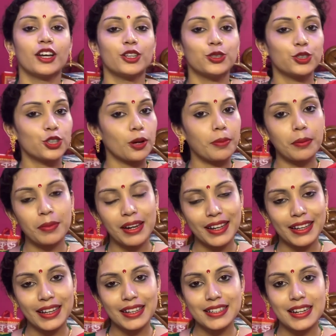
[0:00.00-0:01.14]
তো সবাই মিলেই
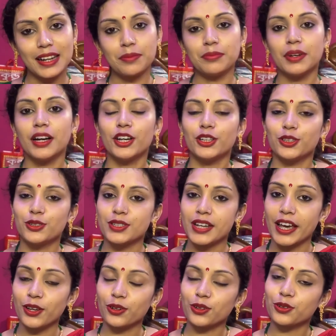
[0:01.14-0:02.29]
গেছিলাম তো যাই
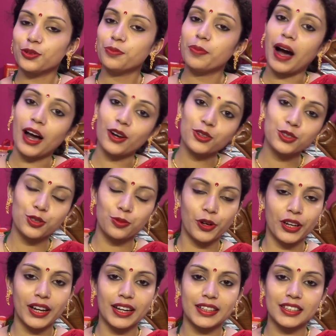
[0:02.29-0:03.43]
হোক খুব ভালো সময়
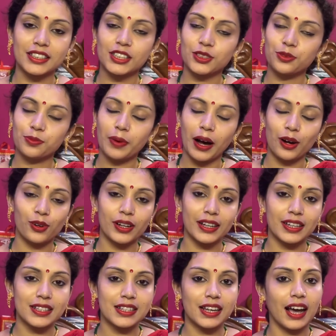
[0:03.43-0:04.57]
কাটিয়েছি খুব ভালো
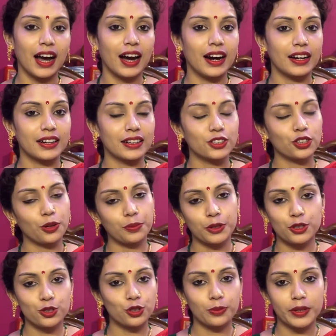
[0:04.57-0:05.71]
লেগেছে আর সব
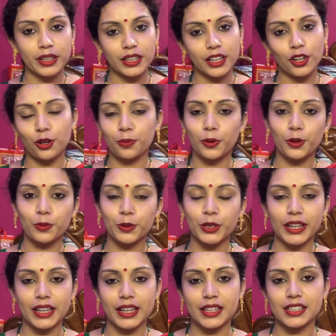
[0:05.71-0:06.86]
কিছুই তোমাদেরকে অল্প অল্প
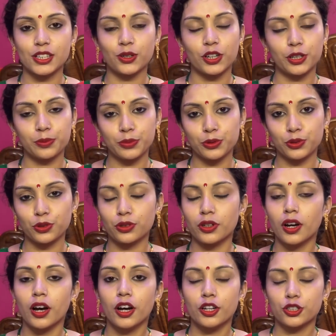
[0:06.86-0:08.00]
দেখিয়েছি ওখানে পুজোর
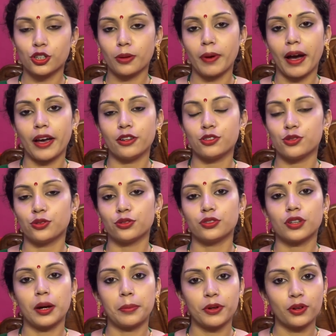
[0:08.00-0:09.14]
সব আয়োজন
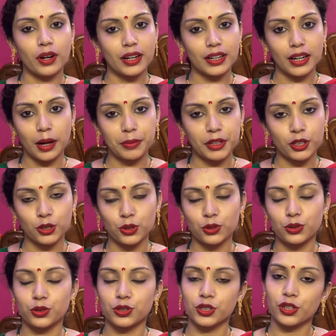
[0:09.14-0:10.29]
তারপর ওখানে নাম কীর্তন
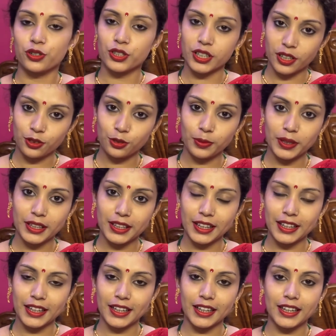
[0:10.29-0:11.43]
হচ্ছিল সেটাও তোমাদেরকে
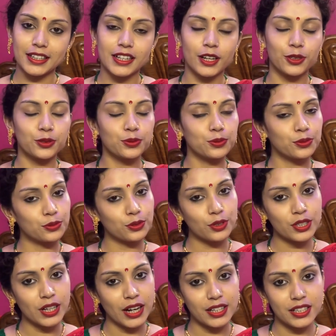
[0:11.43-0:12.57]
দেখিয়েছি আর খুব সুন্দর
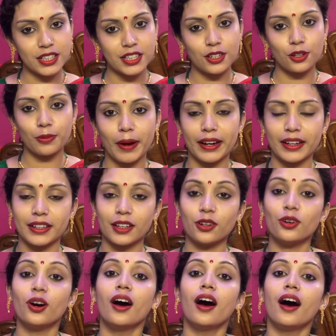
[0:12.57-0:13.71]
সাজিয়েছিল বাইরেটাও
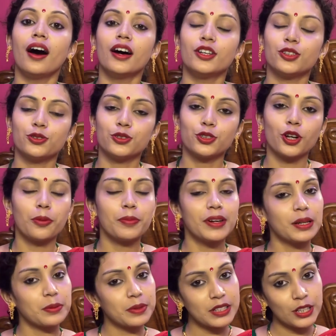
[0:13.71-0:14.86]
তো সব
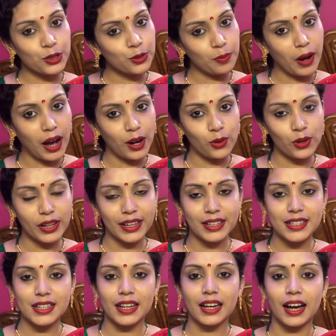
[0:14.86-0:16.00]
মিলিয়ে মিশে খুব ভালো
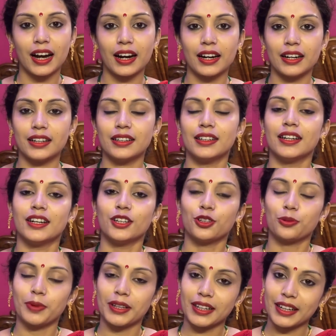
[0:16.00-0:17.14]
লেগেছে আর
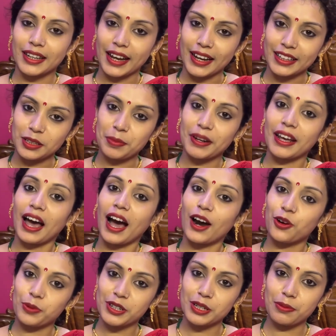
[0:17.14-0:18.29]
তোমাদেরকে দেখাতে পেরে আরও
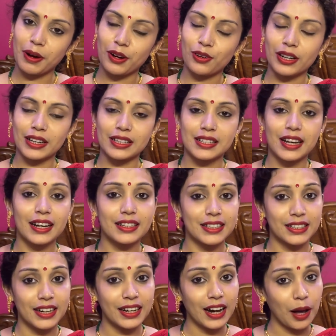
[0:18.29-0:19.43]
বেশি ভালো লেগেছে আর
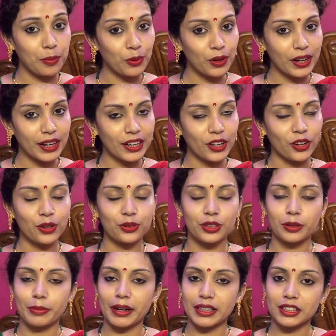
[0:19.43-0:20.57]
যেটা না বললেই নয় ওদের
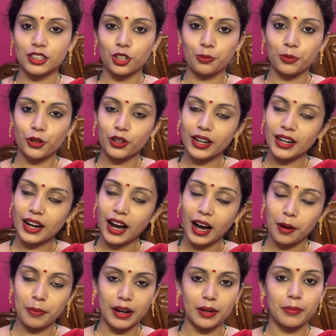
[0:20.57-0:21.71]
বাড়ির সবকটা
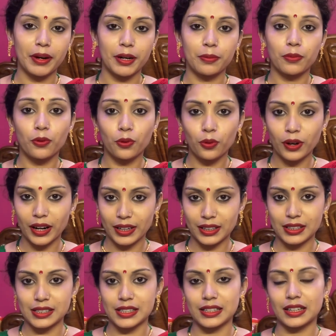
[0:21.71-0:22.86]
খাবার মানে ভোগ আর কি
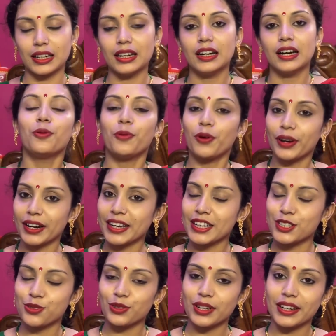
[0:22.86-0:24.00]
যেটা ভোগের
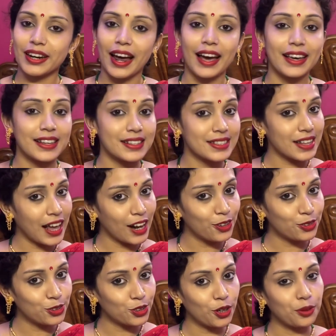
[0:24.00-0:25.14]
খিচুড়ি রাইস
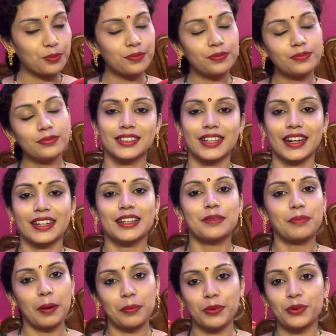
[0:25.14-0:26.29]
আলুর দম চাটনি
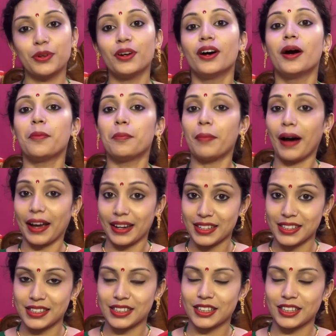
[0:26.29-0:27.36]
পাঁপড় পায়েস